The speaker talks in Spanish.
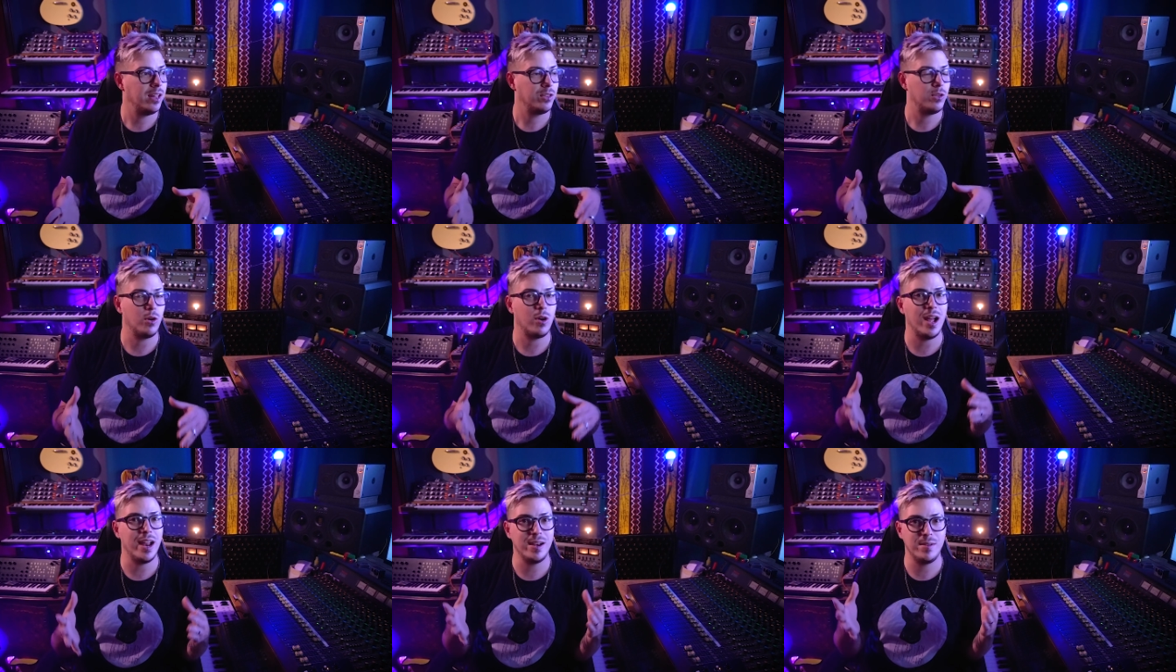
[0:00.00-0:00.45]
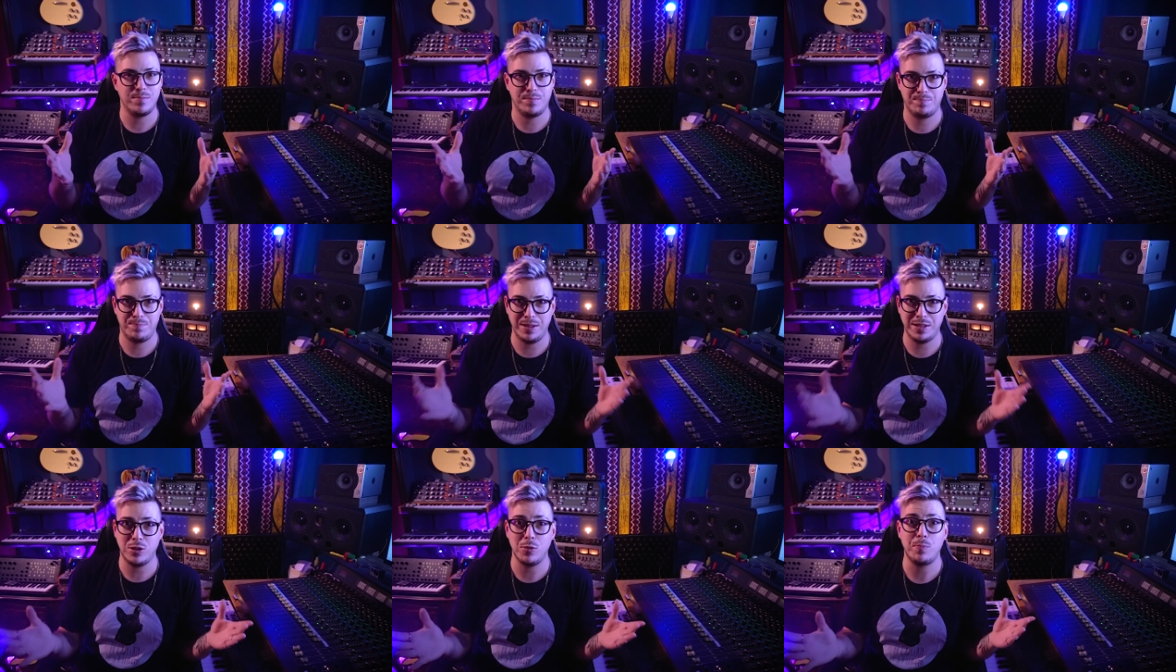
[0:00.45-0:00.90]
tocan
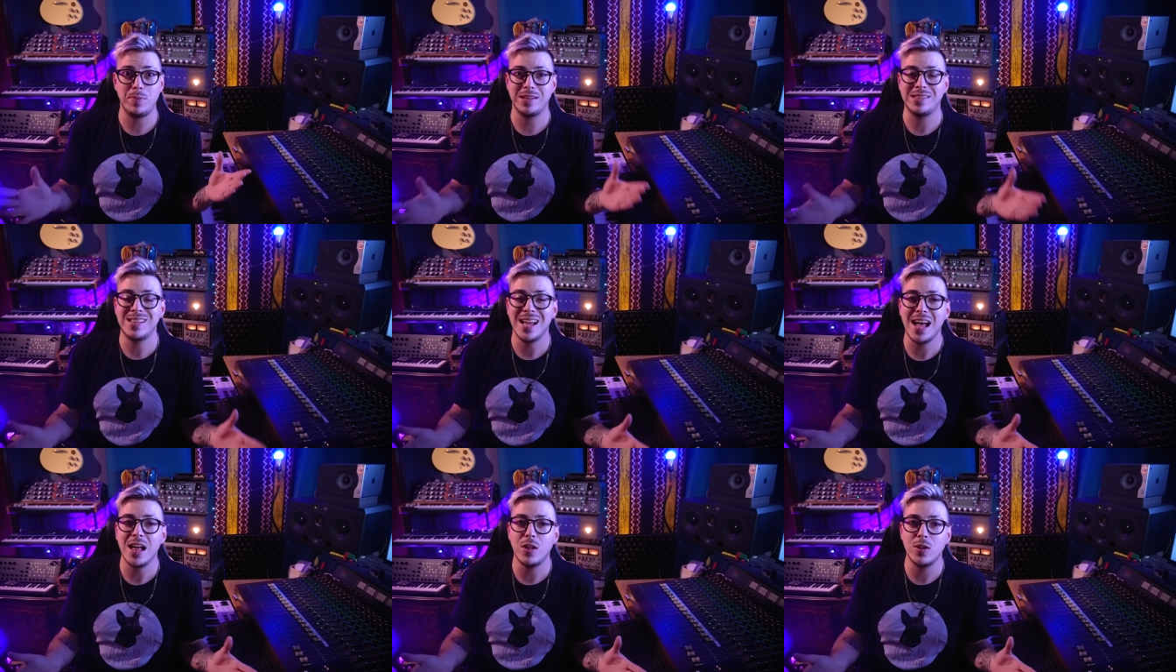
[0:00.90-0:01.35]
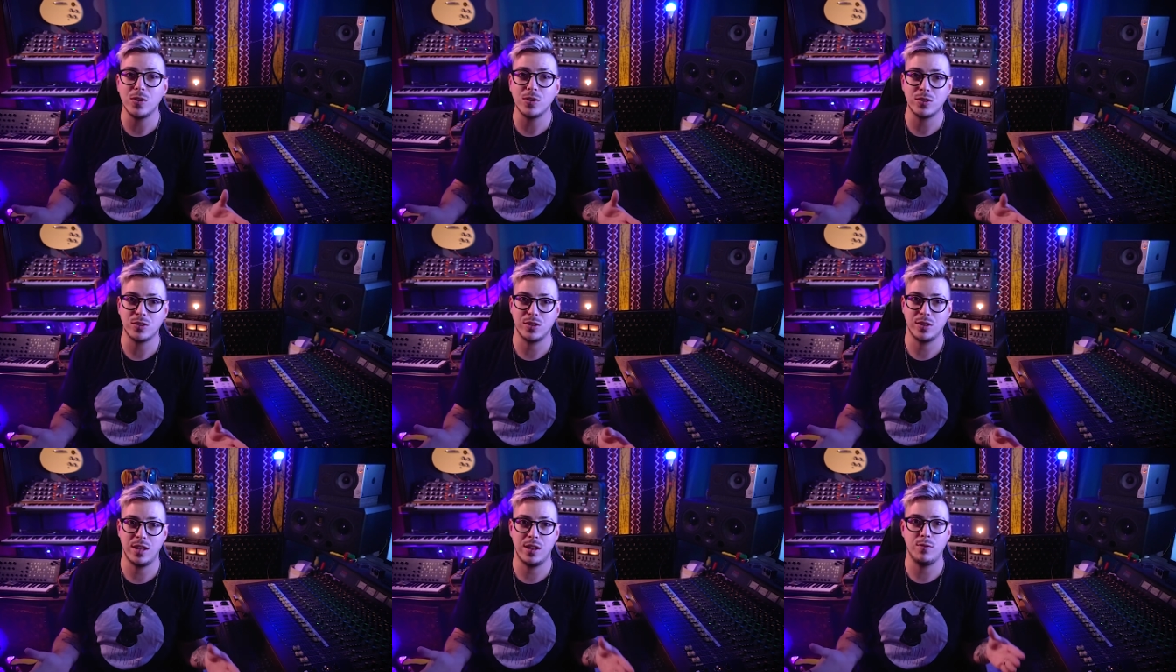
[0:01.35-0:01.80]
pesos
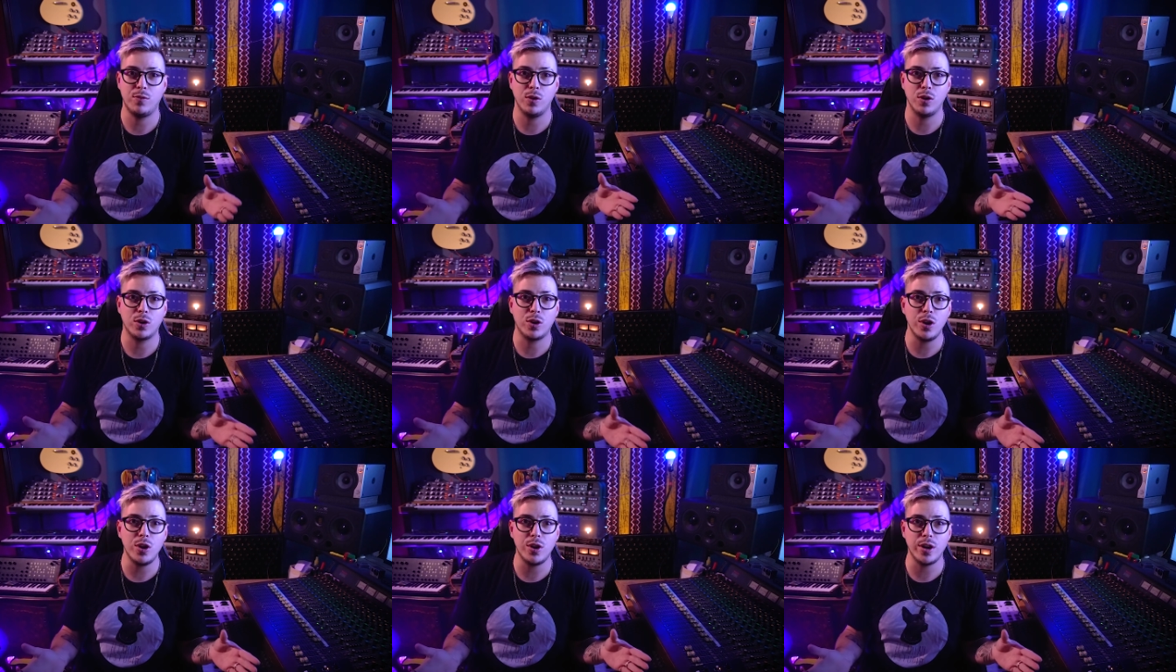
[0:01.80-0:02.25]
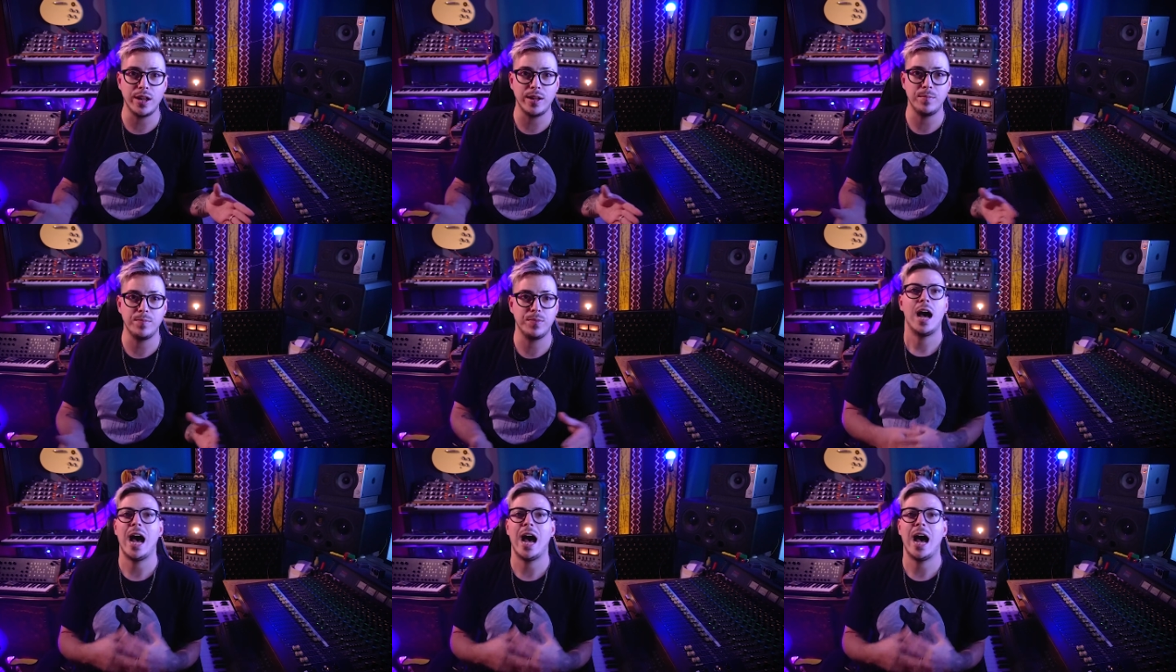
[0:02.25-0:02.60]
pesados del folclore.